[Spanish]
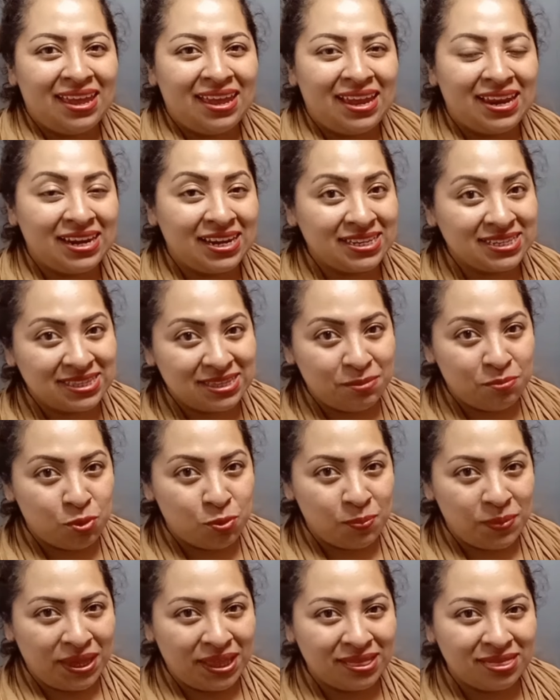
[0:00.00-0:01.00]
en este
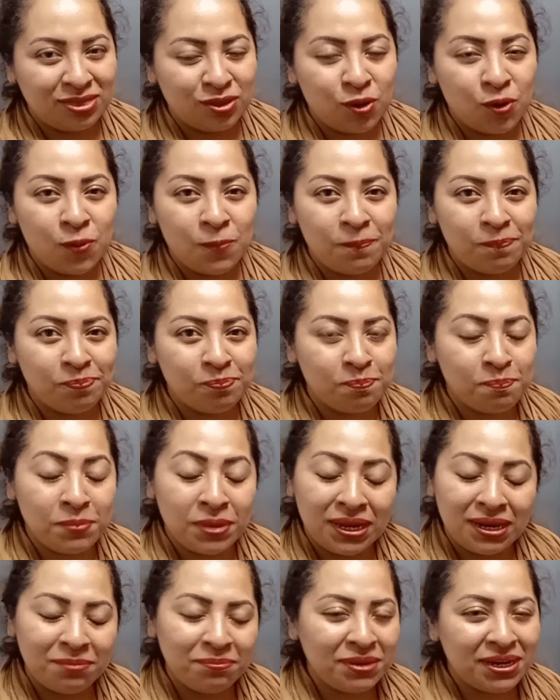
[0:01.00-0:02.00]
momento.
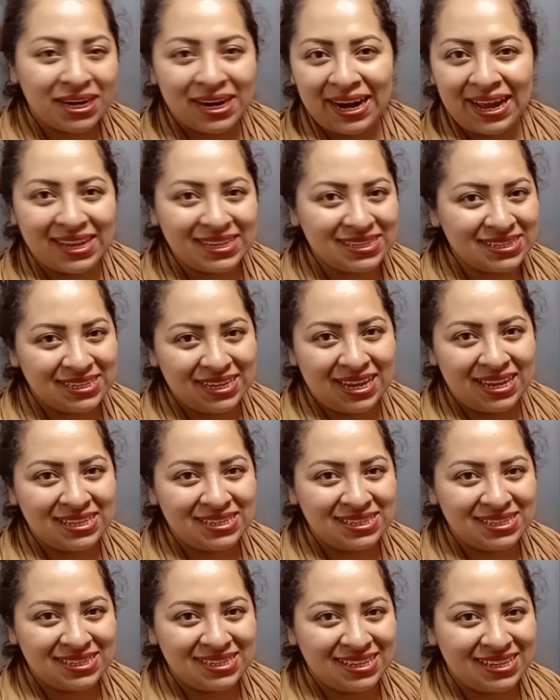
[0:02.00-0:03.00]
Mil, mil
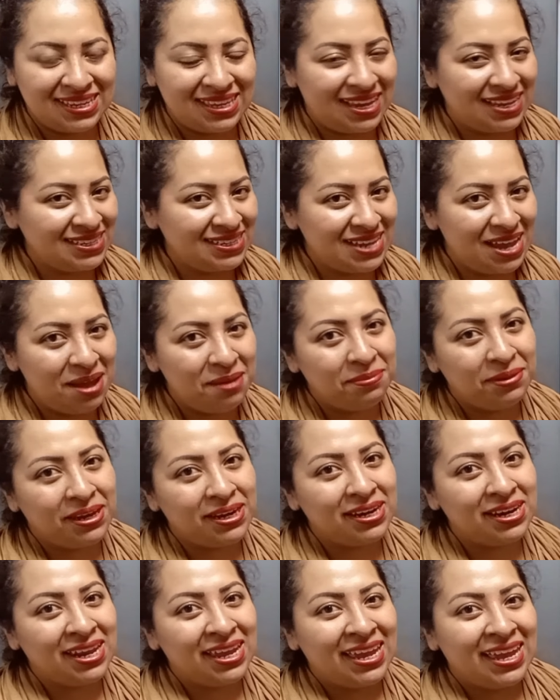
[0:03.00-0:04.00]
gracias. Y ya
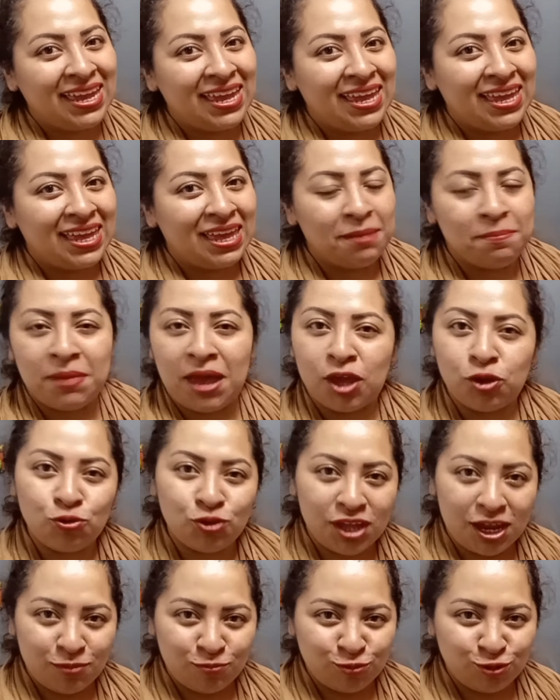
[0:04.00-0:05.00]
saben que me ayudan